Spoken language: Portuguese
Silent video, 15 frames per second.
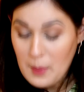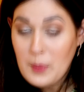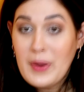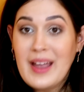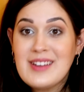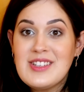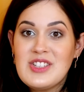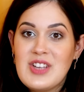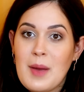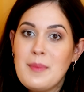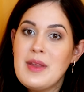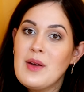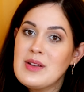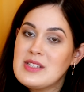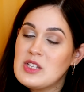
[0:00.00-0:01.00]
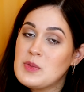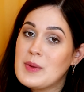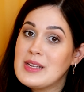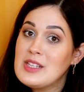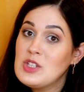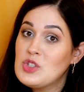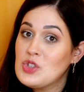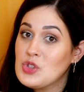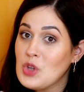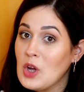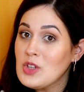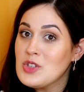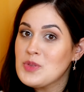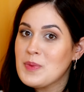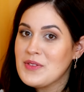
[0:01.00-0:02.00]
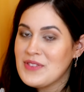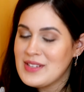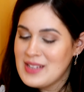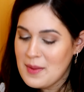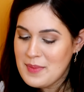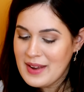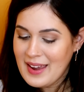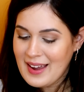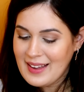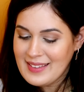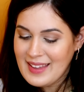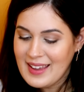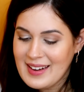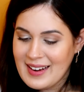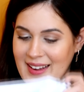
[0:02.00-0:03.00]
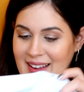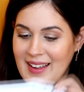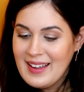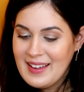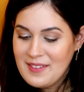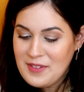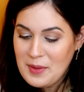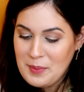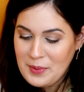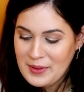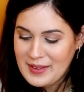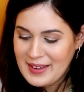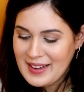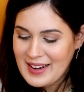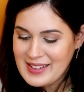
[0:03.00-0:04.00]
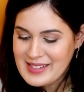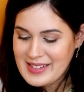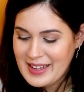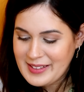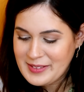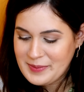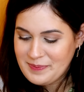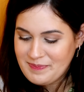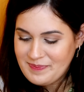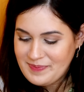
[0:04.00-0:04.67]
Porque a gente abriu esses presentes todos pra fazer a brincadeira. Foi muito engraçado